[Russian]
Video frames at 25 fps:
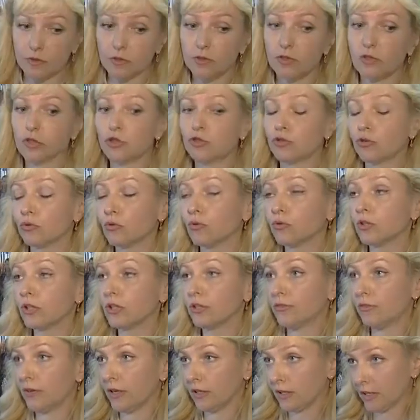еще
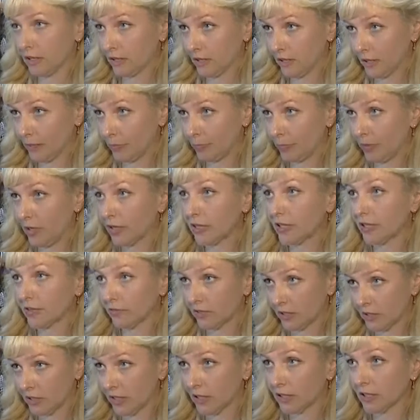года два назад
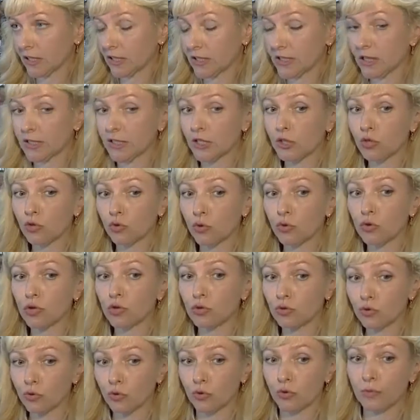планировалось открытие этой
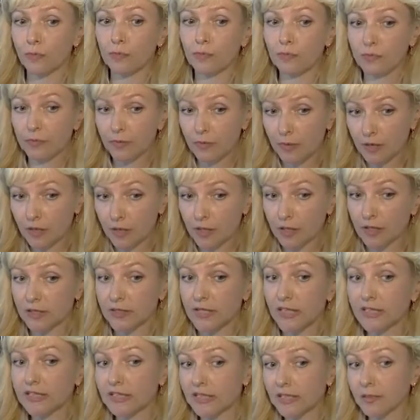школы, но
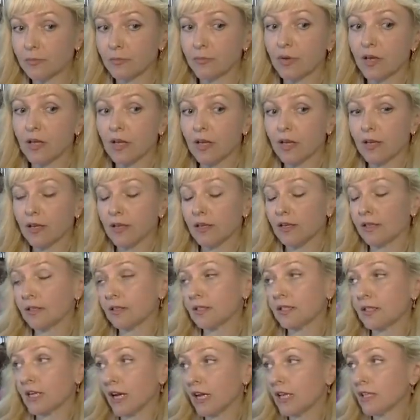затем
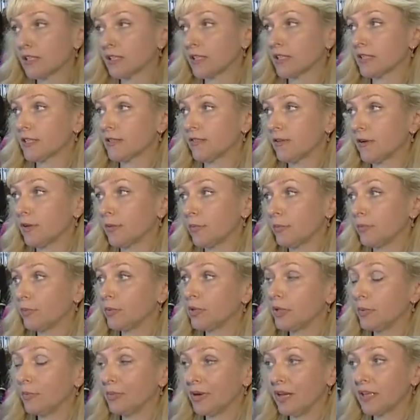э, строительство
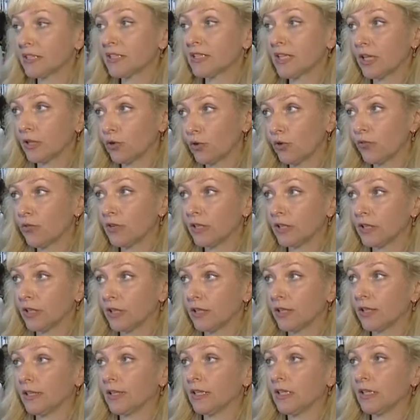было
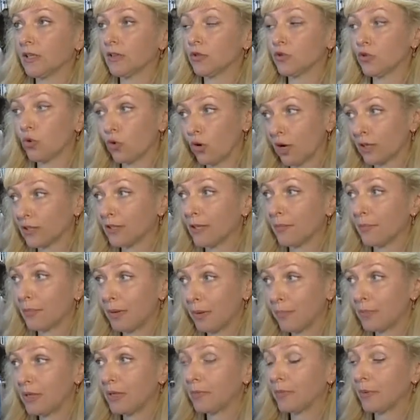приостановлено, но когда
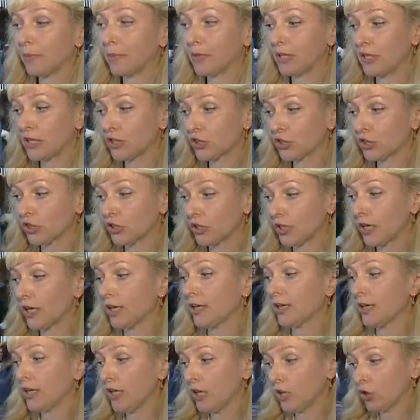проблема была
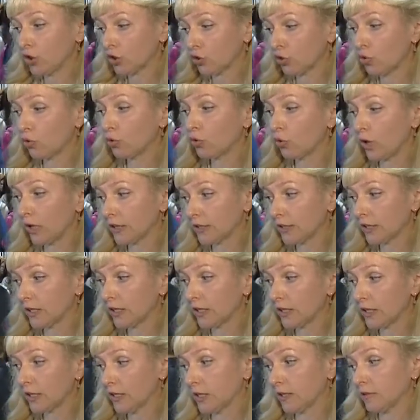решена, школу
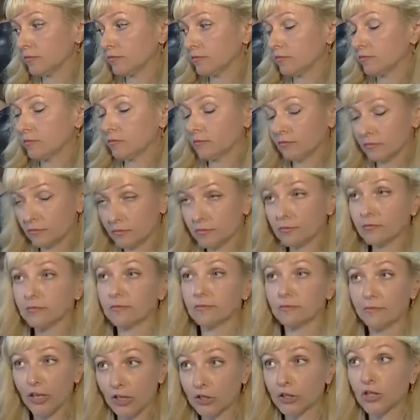открыли.
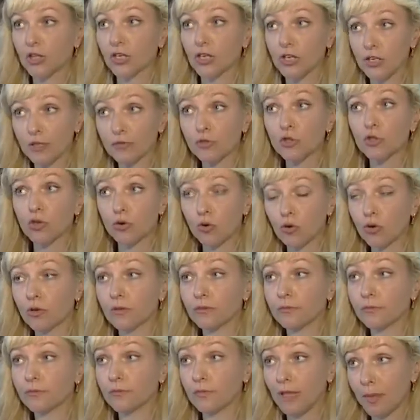Открыли в срок
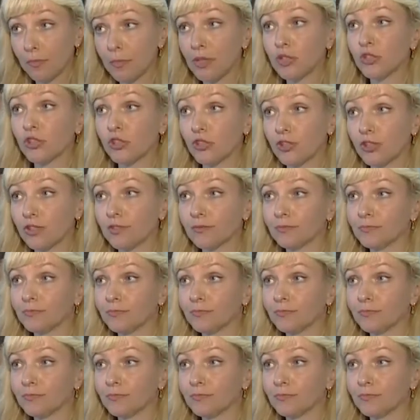намеченный.